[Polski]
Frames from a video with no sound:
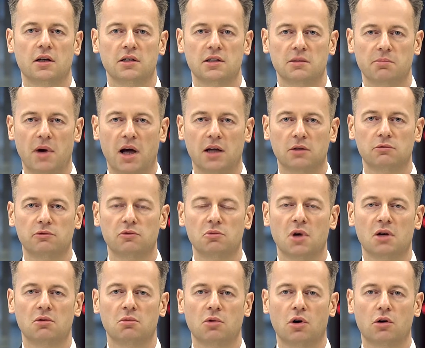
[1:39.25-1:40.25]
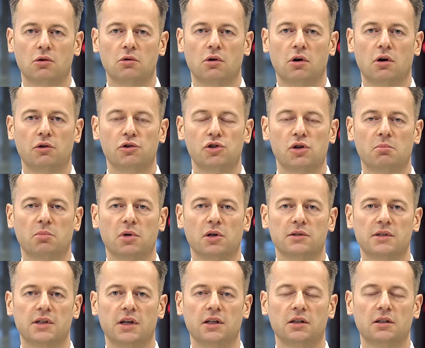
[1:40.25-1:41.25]
spadł w ubiegłym roku o
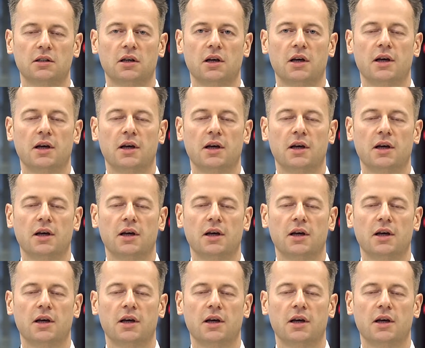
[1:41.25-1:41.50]
8%